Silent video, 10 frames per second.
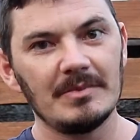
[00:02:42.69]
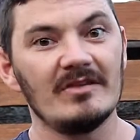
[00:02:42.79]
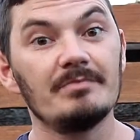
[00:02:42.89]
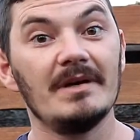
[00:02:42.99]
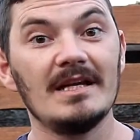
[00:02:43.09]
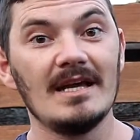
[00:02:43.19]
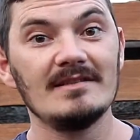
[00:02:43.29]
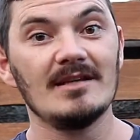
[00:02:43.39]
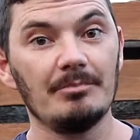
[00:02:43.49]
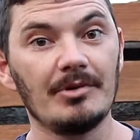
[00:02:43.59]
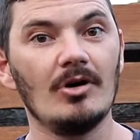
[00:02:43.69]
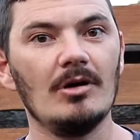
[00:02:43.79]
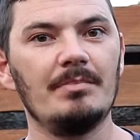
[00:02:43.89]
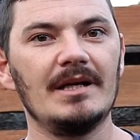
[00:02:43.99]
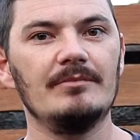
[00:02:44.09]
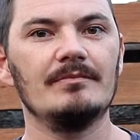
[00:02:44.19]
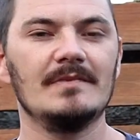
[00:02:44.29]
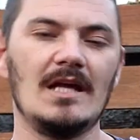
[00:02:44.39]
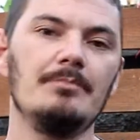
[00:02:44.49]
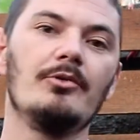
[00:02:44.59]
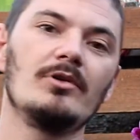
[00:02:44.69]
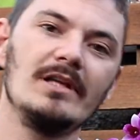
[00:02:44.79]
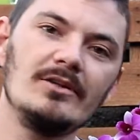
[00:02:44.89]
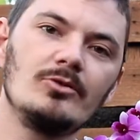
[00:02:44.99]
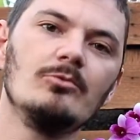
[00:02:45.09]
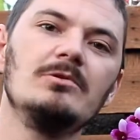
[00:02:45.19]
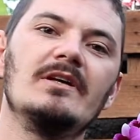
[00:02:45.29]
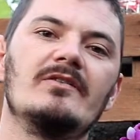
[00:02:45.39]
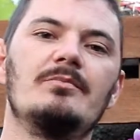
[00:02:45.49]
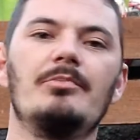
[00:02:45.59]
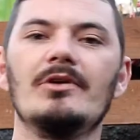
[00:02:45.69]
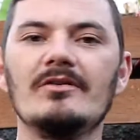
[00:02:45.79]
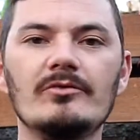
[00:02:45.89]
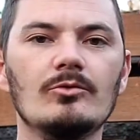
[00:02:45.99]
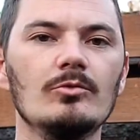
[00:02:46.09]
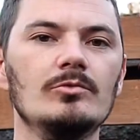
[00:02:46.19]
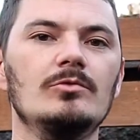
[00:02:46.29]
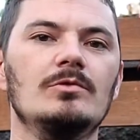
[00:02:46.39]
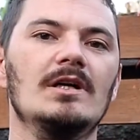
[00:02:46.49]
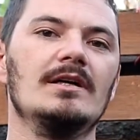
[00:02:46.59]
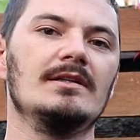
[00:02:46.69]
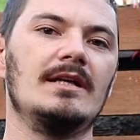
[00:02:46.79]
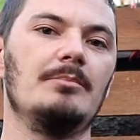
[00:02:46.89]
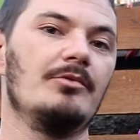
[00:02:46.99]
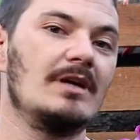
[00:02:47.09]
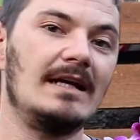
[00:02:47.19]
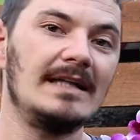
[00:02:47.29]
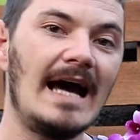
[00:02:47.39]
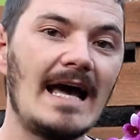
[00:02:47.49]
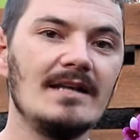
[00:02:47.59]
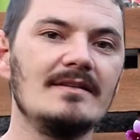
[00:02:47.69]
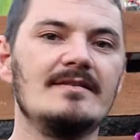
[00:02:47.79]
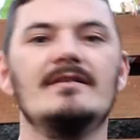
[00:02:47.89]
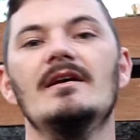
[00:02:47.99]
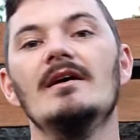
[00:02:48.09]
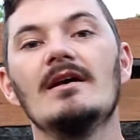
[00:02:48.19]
experiência própria, né, e por leituras, por estudo, né, por análise,